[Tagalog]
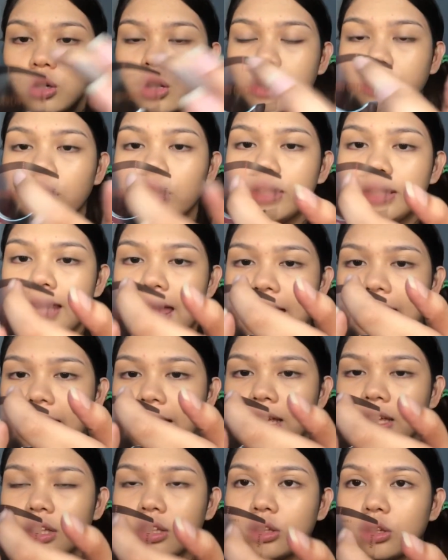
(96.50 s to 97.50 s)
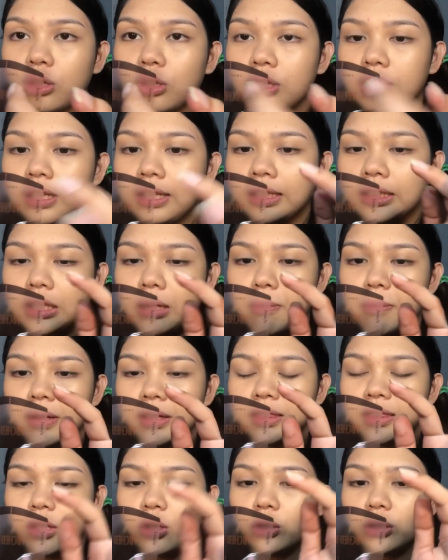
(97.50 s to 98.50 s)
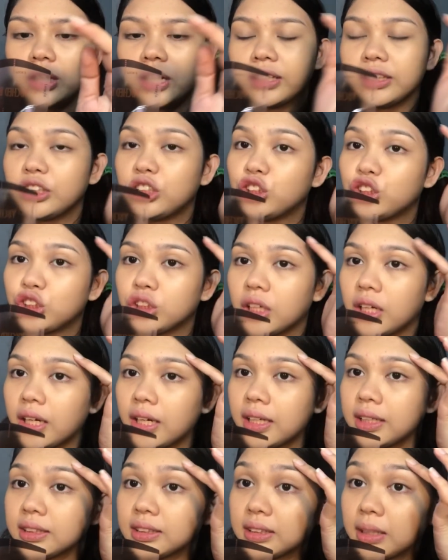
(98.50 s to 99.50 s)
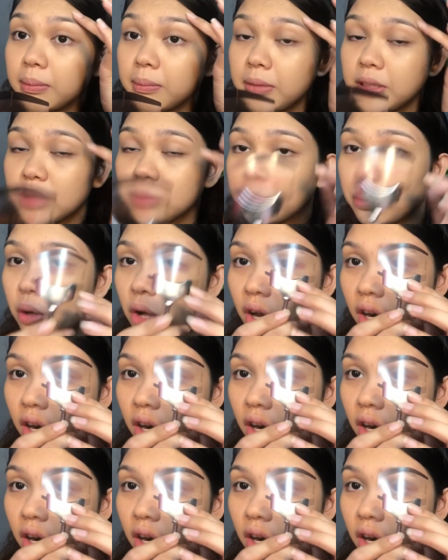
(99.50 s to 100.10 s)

Itong line, yatapat daw natin siya sa mismo